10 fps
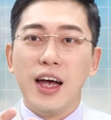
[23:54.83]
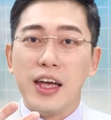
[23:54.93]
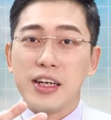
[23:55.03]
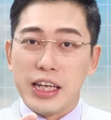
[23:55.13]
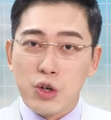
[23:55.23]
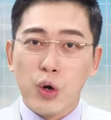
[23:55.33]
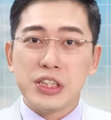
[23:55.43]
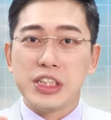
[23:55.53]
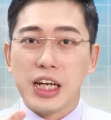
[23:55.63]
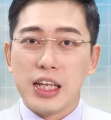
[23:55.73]
哎连贯
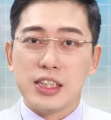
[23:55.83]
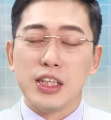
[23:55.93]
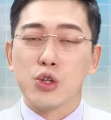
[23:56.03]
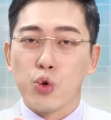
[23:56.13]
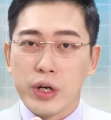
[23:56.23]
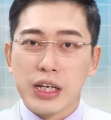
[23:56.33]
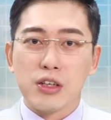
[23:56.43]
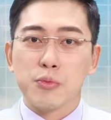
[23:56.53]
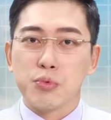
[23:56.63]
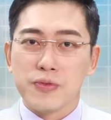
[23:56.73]
起来，这些推导
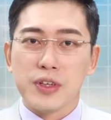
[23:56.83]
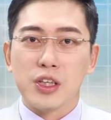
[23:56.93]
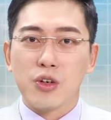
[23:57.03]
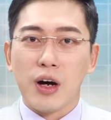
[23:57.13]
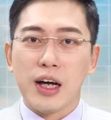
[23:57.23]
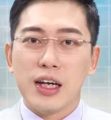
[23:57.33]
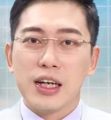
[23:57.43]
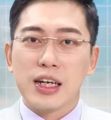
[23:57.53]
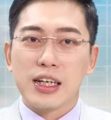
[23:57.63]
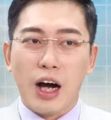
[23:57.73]
的部分的话，
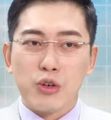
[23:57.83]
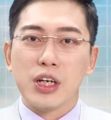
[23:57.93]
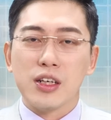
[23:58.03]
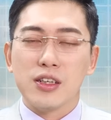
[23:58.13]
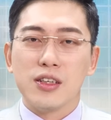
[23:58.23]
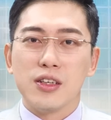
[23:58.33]
好像